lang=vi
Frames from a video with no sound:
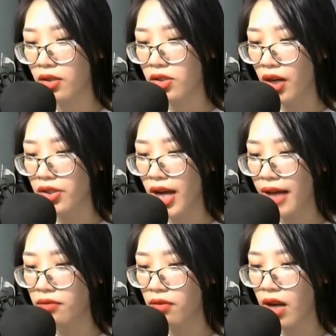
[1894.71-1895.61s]
rõ
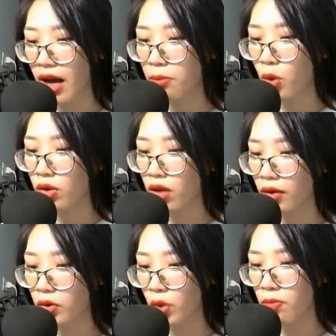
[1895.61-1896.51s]
ràng là một
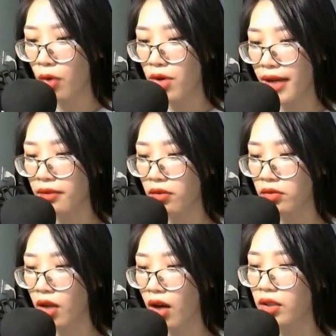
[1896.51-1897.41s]
ngọn núi màu đen
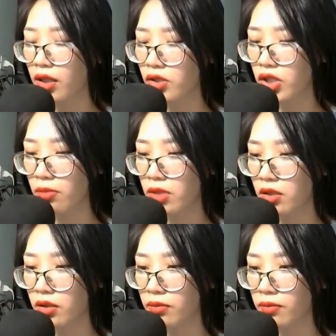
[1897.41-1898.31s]
to hơn trăm trường.